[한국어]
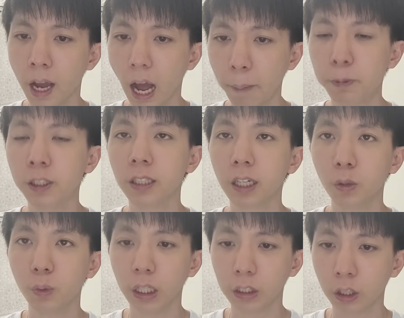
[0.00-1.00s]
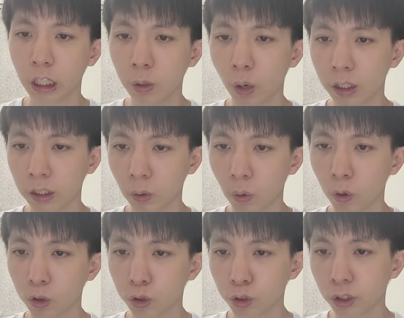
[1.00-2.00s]
아픈 자를 위해서
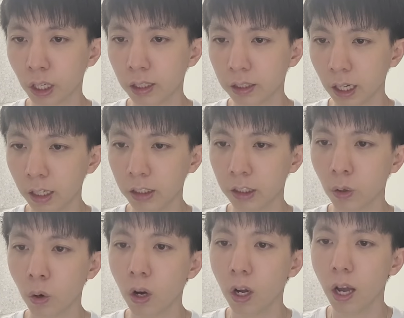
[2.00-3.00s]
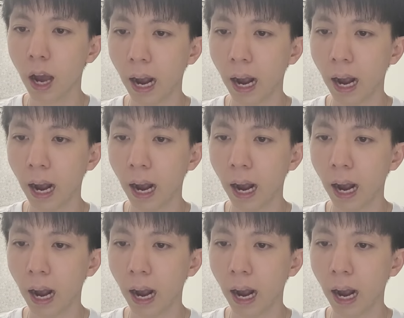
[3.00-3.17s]
기도하시고 죽은 자를 살리시고